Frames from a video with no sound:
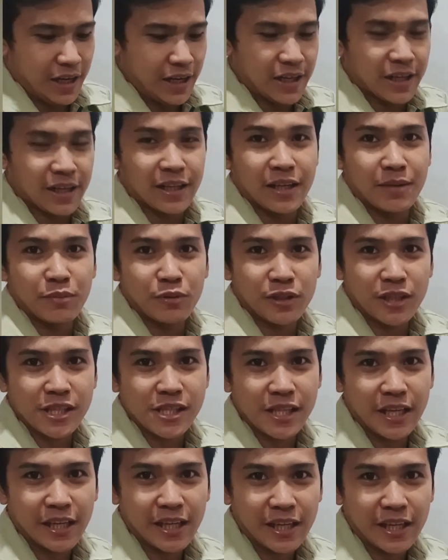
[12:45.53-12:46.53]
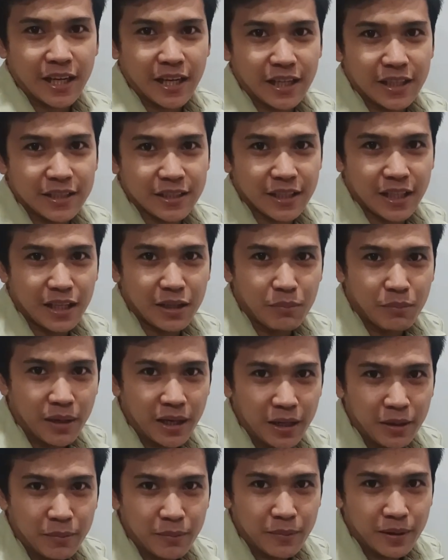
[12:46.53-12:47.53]
arena na ta sa, sa
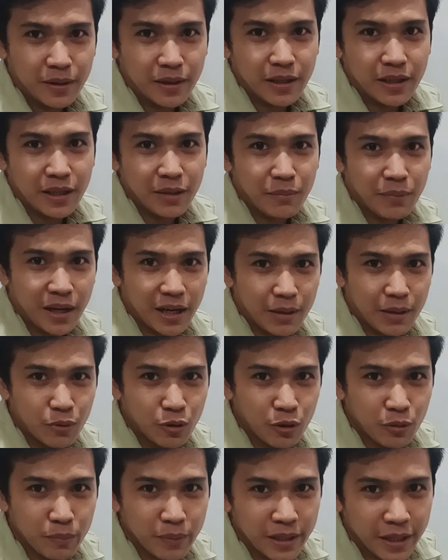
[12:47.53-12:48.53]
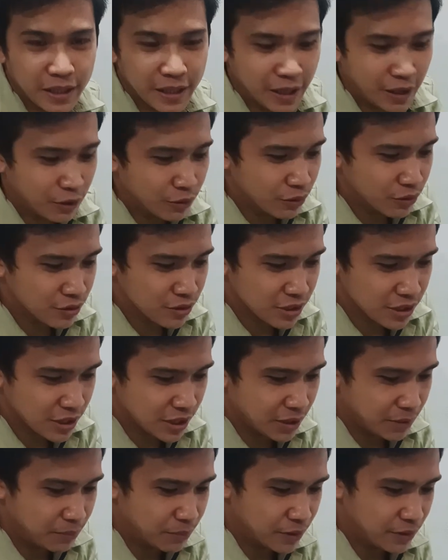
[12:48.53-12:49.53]
limang, lima kabuok mananaog
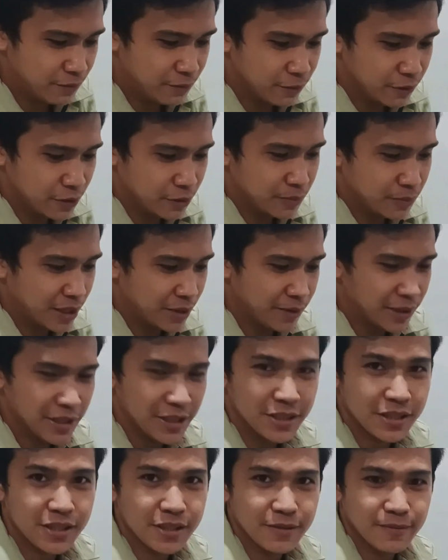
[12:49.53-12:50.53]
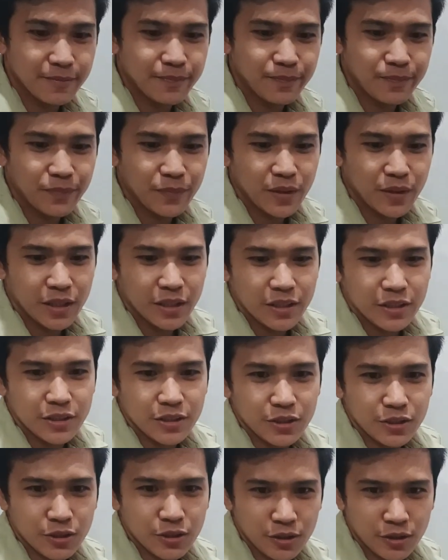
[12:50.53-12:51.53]
sa perfume mga migs.
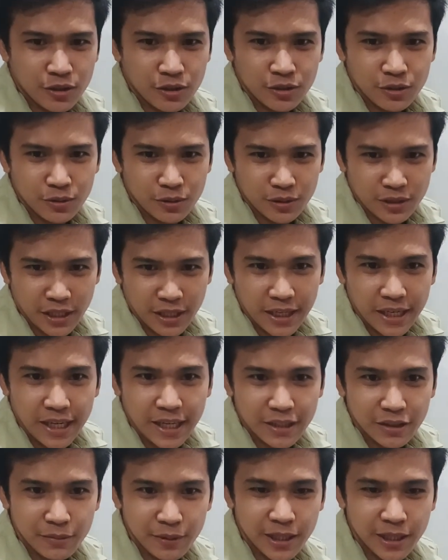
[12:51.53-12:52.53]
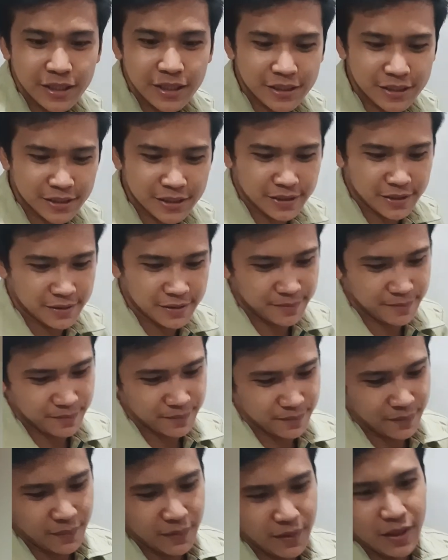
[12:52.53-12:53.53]
So, sugdan na nato migs.
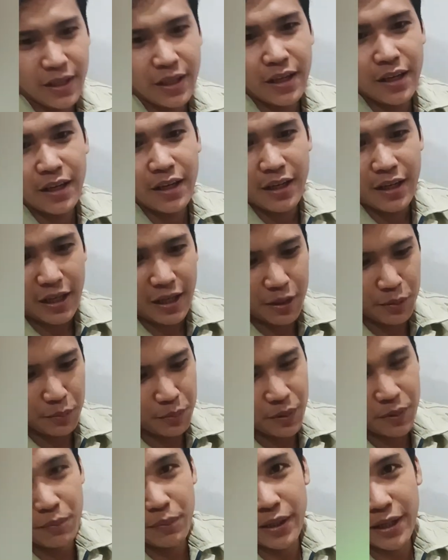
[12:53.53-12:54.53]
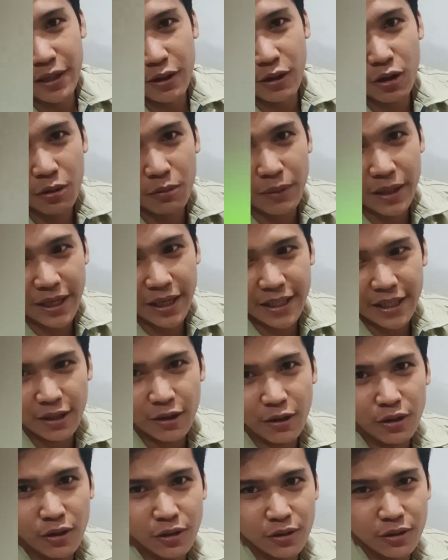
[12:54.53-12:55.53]
Ang primerong
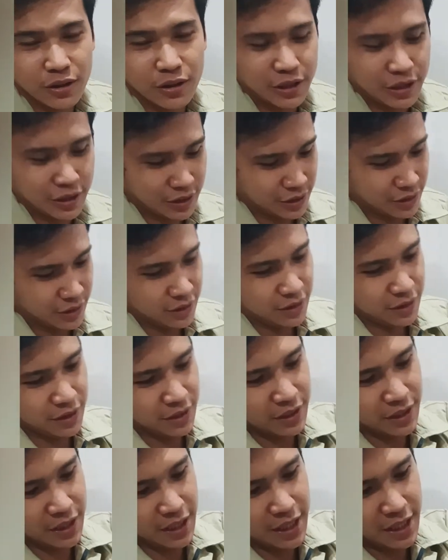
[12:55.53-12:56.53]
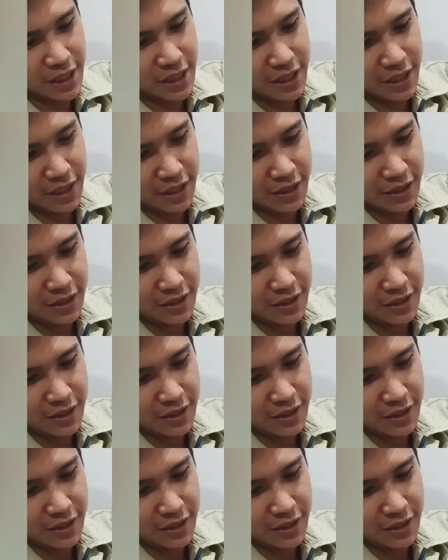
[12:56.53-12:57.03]
makadaog sa